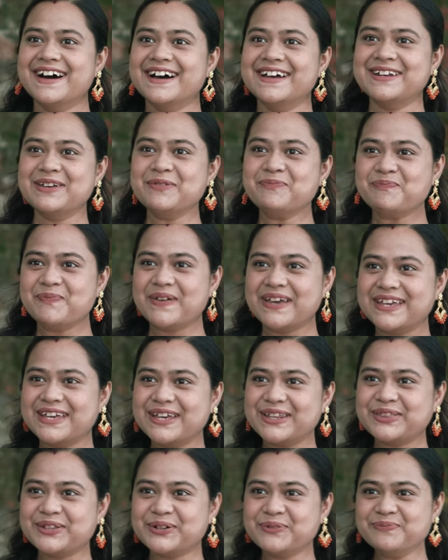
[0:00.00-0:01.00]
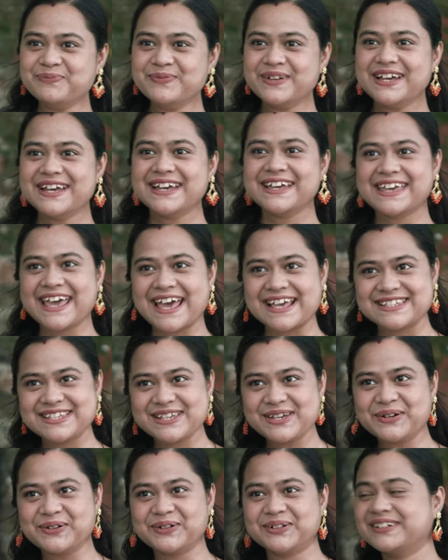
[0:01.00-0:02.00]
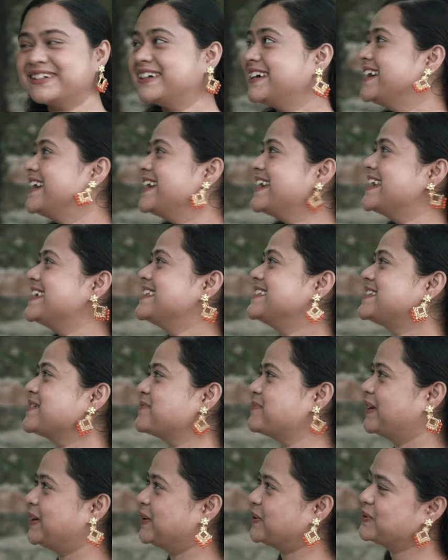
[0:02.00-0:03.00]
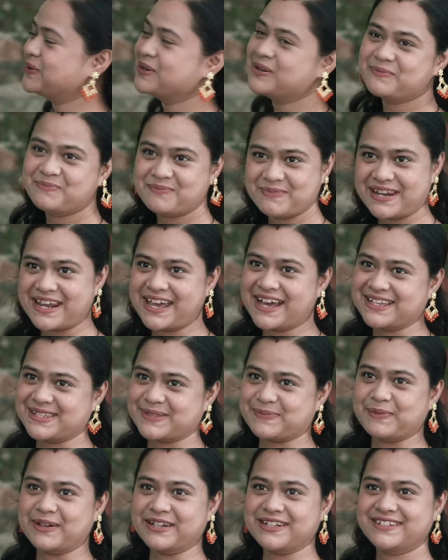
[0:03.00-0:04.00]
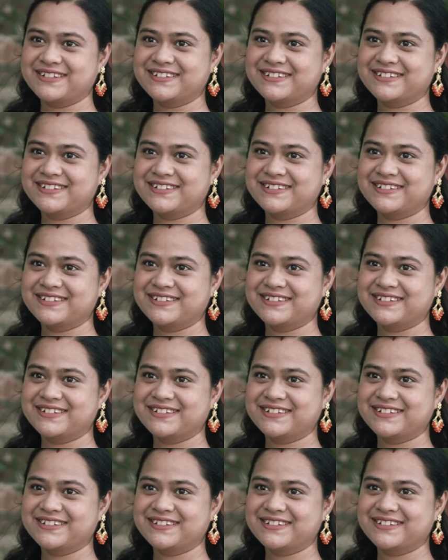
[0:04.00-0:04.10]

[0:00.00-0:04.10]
अरे पिंकी तुम कैसी हो इनसे मिलो मेरे हस्बैंड